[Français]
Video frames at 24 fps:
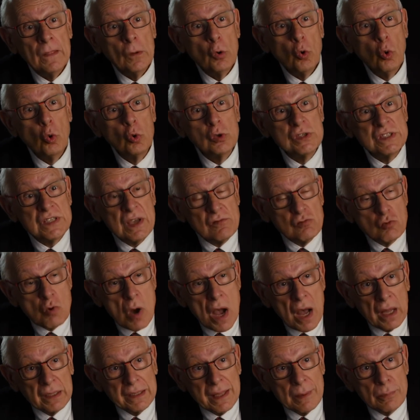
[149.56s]
au
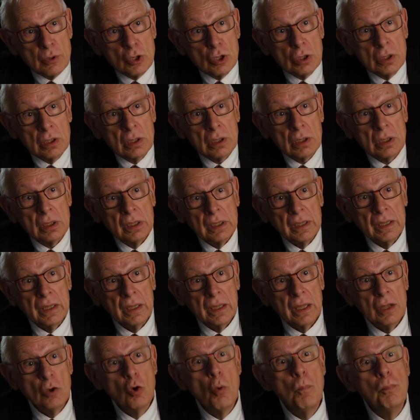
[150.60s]
savoir d'abord
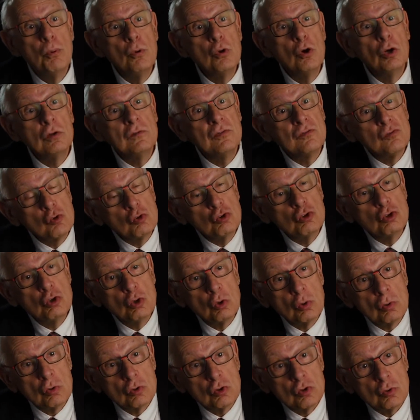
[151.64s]
et aux plus hautes
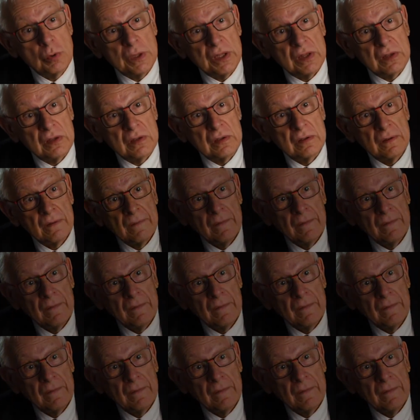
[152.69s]
fonctions ensuite.